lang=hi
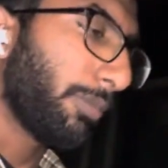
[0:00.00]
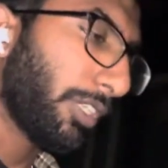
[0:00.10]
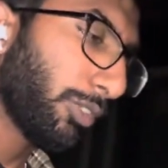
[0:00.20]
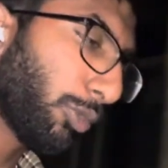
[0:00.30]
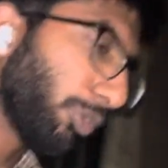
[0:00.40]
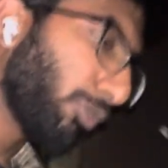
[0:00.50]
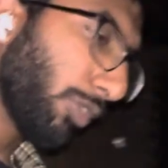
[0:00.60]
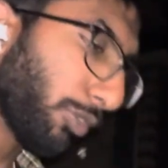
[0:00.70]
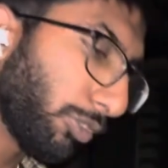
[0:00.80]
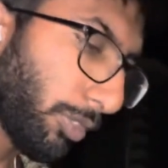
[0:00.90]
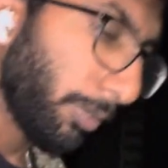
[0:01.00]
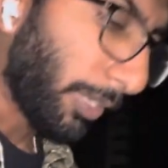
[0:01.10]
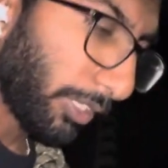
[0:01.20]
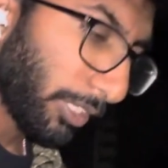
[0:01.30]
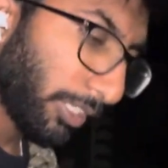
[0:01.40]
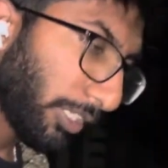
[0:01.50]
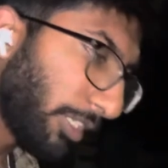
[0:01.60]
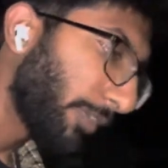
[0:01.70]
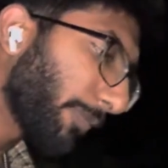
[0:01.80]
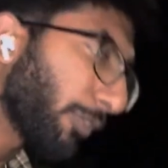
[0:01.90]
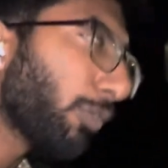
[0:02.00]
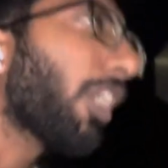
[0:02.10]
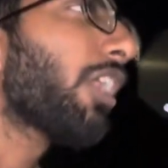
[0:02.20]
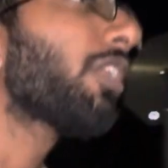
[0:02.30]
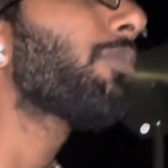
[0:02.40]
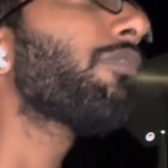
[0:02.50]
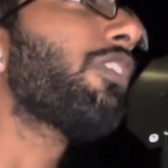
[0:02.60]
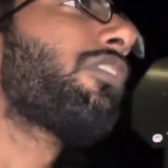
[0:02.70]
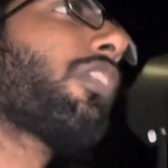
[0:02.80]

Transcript: मेरा दोस्त जो है उससे भी बात करी थी वो कह रहा था मैं वेस्ट